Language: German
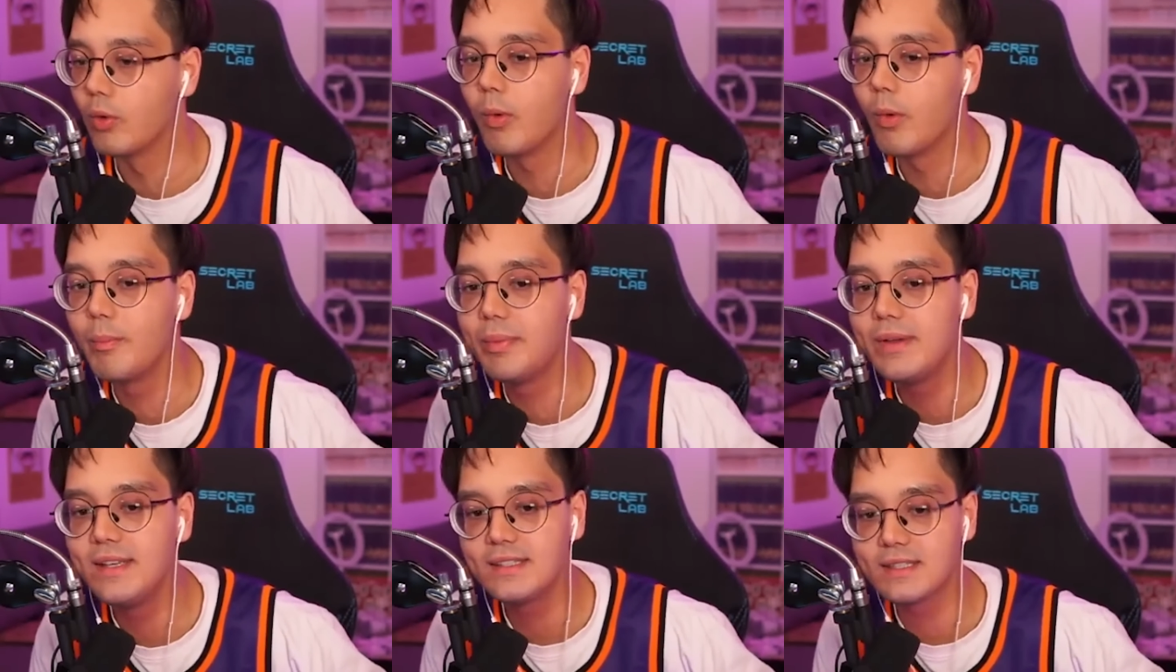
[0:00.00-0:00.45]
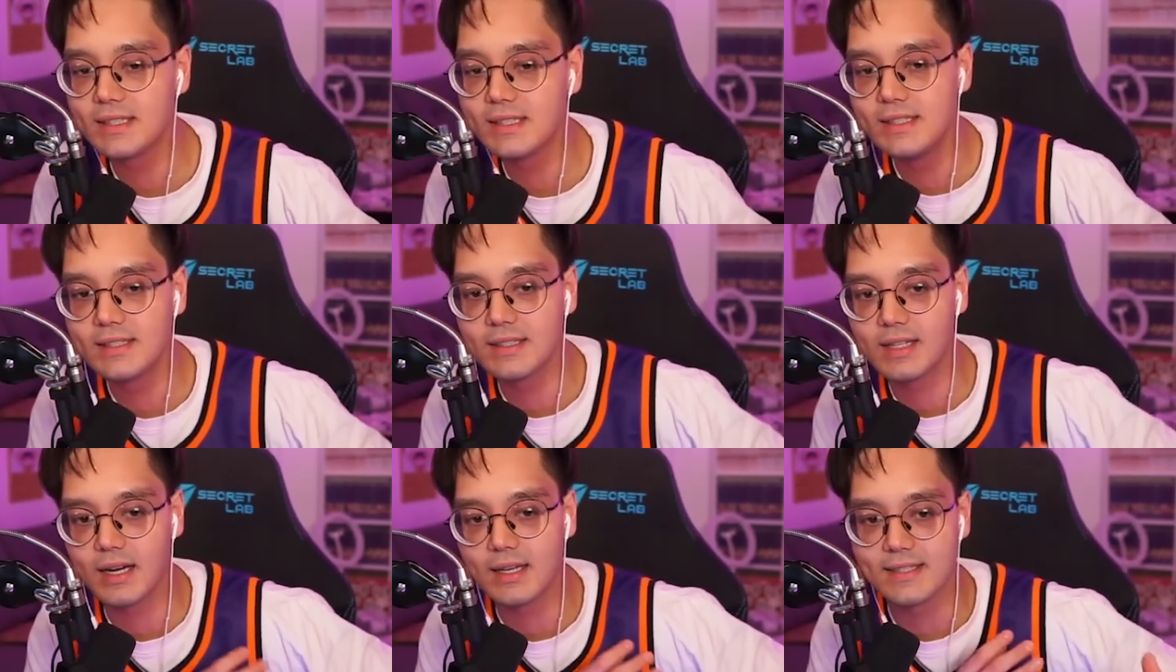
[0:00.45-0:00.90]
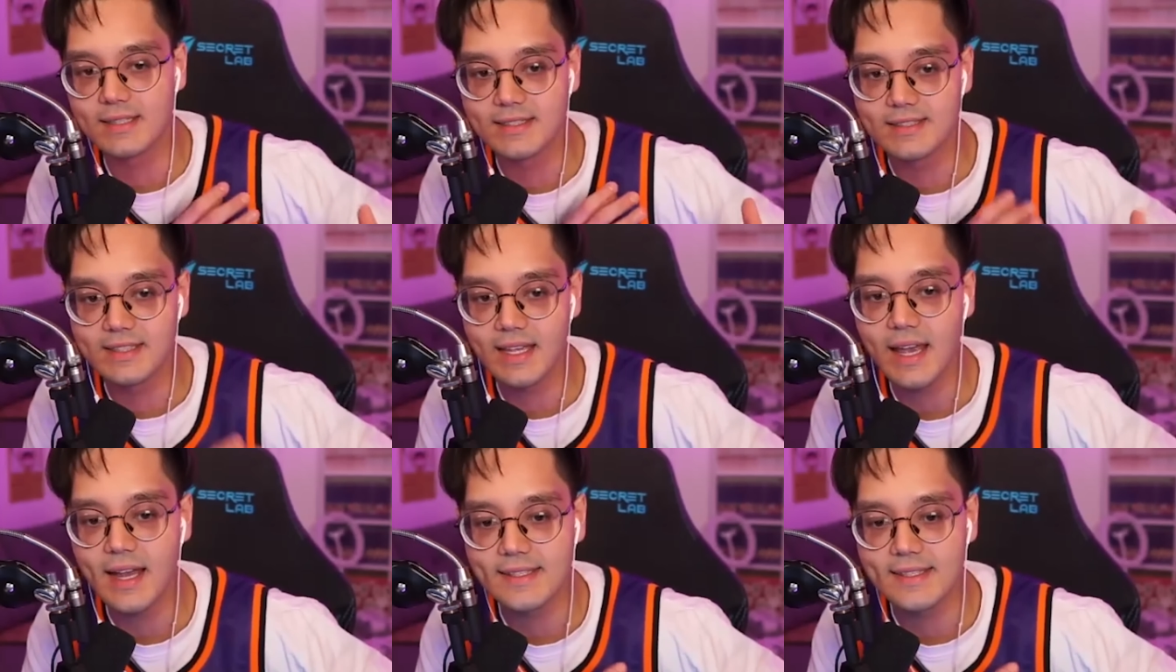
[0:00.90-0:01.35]
One Piece genießt gerade
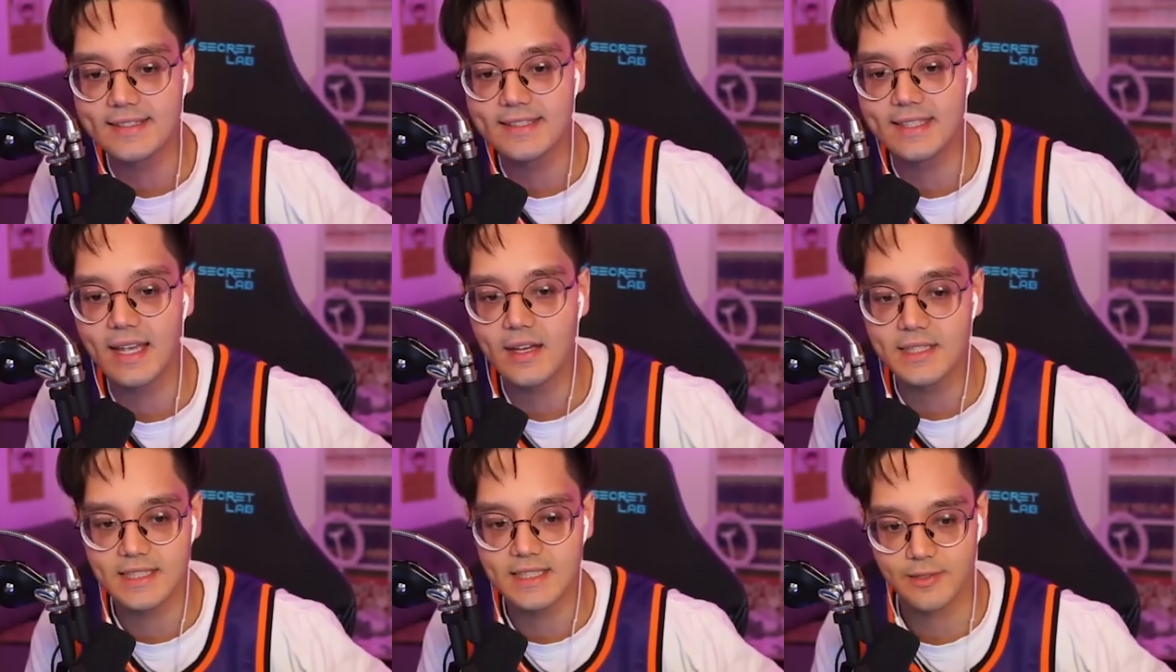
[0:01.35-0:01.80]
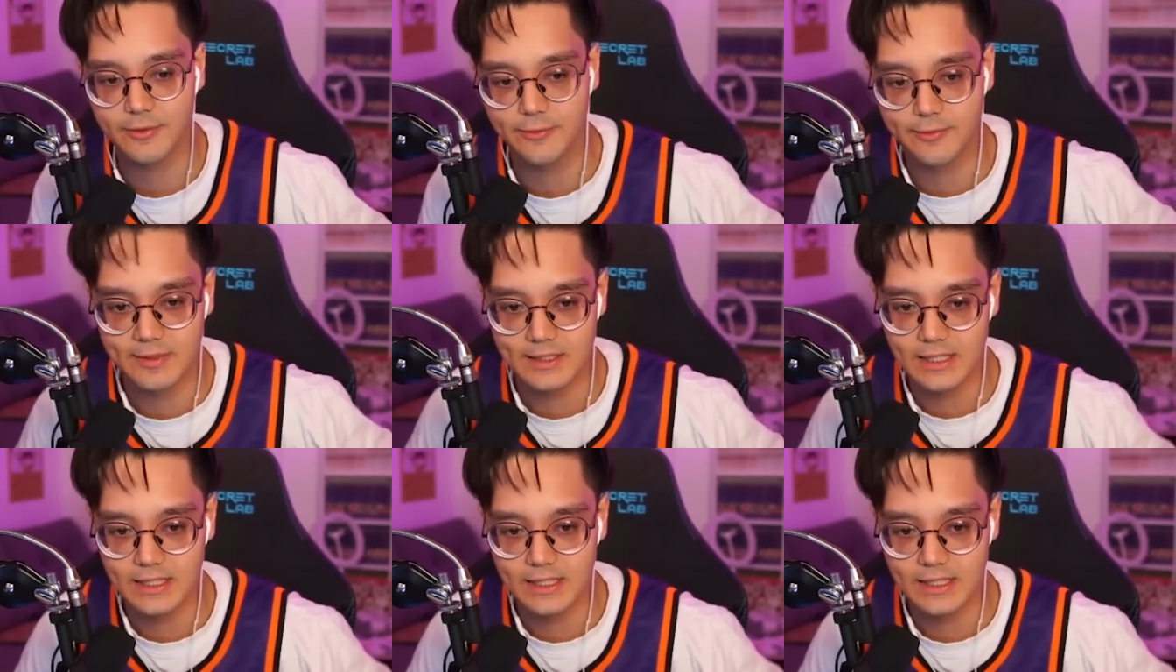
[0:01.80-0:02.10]
sehr, sehr, sehr viel